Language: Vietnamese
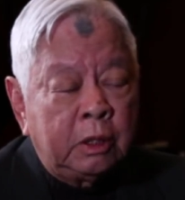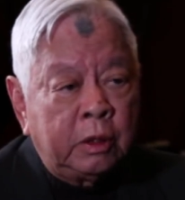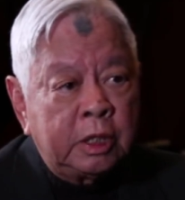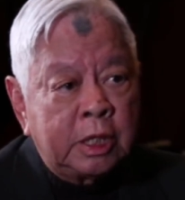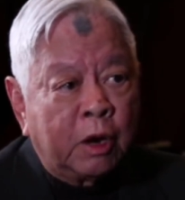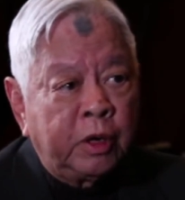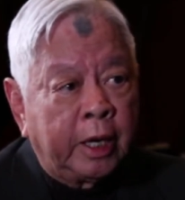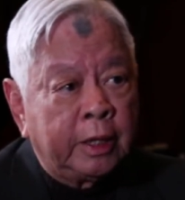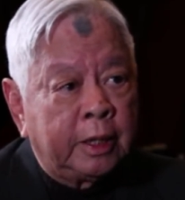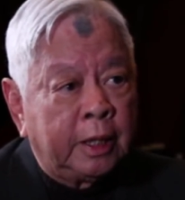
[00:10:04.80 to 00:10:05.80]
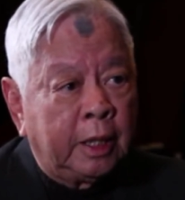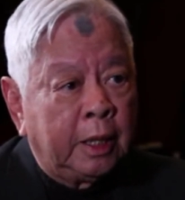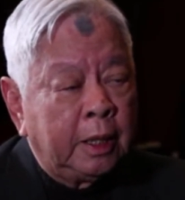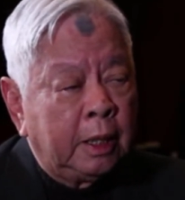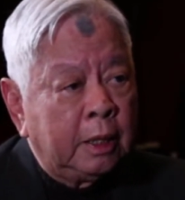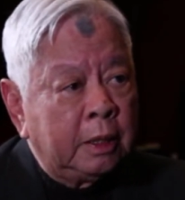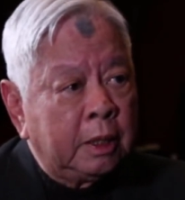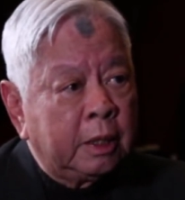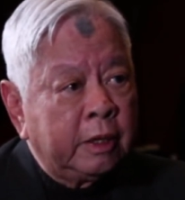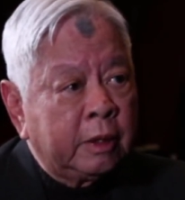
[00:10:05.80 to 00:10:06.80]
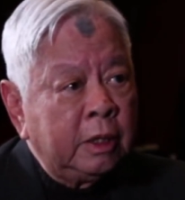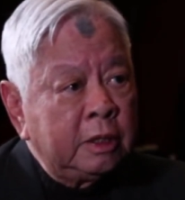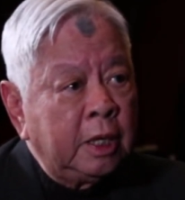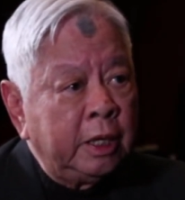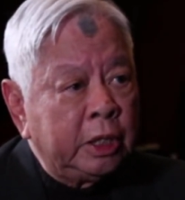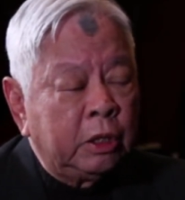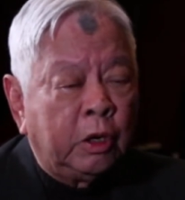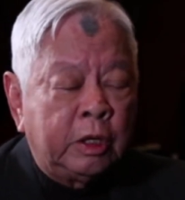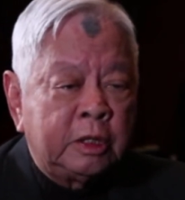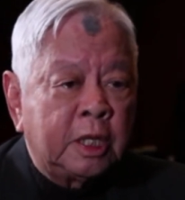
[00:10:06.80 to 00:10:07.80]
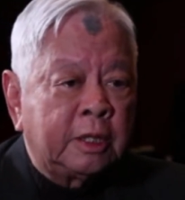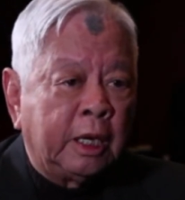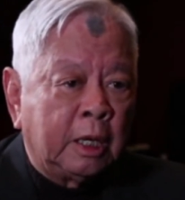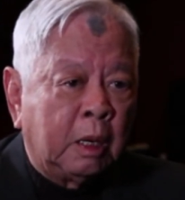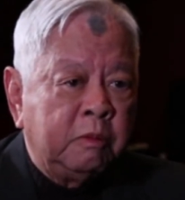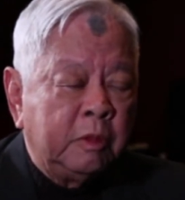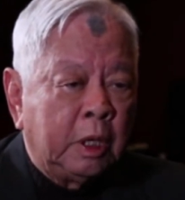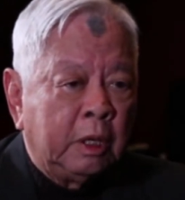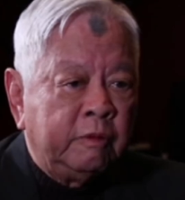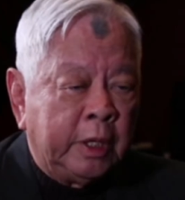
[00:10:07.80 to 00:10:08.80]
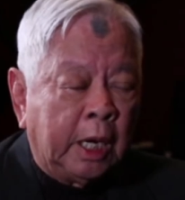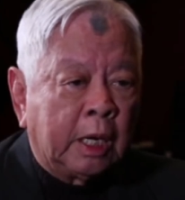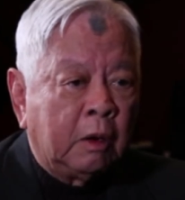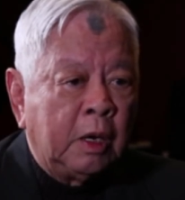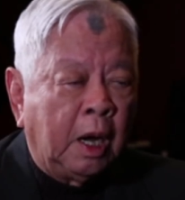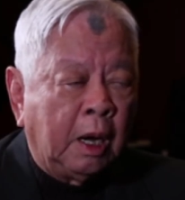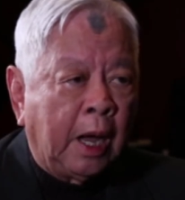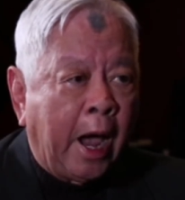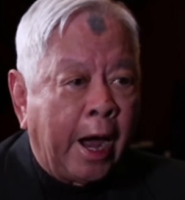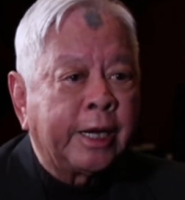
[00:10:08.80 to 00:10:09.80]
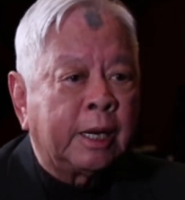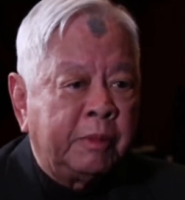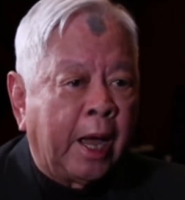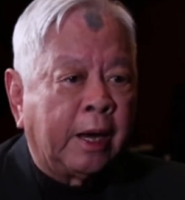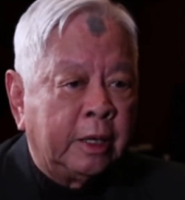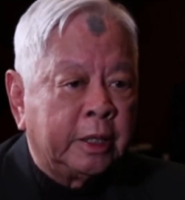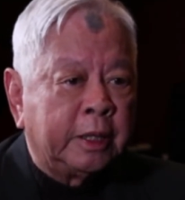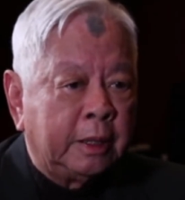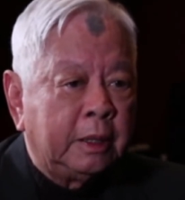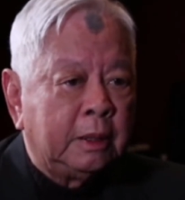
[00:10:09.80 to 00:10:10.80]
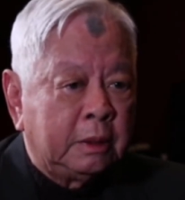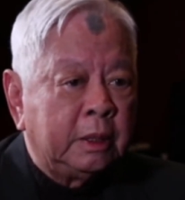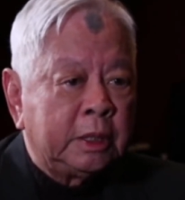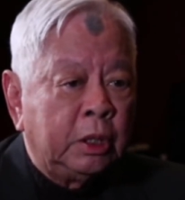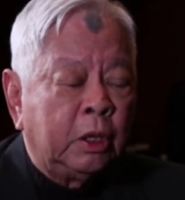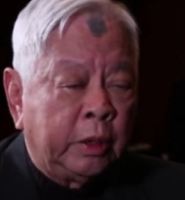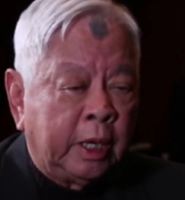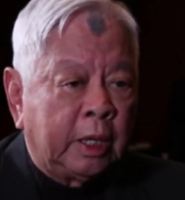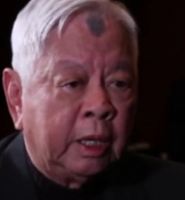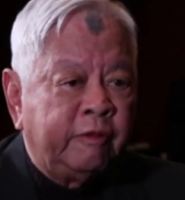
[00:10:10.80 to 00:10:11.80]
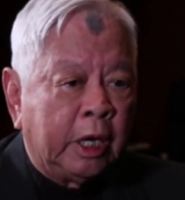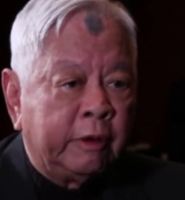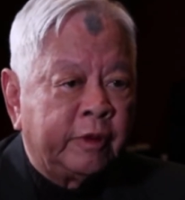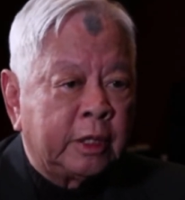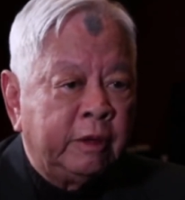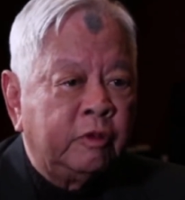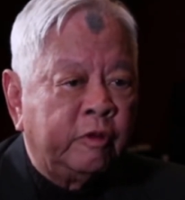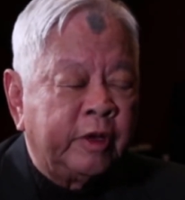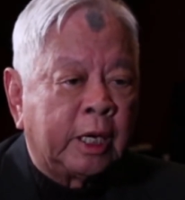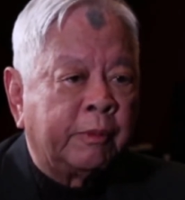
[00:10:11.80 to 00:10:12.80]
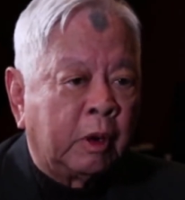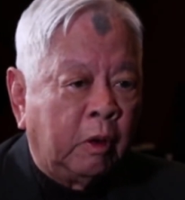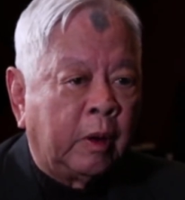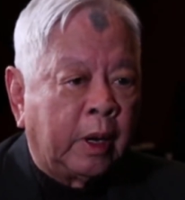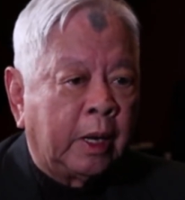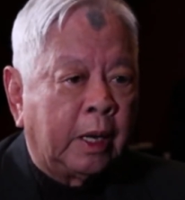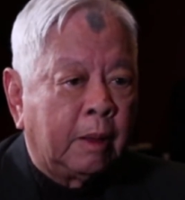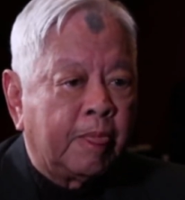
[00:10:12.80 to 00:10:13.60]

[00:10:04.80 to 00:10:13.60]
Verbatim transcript: nói sau này thì cái chương trình Chiều Hội đã rất thành công, rất thành công vì đã có gần hai trăm ngàn người. Wow. Chiều Hội đã trở về với chính phủ Việt Nam Cộng Hòa. Dạ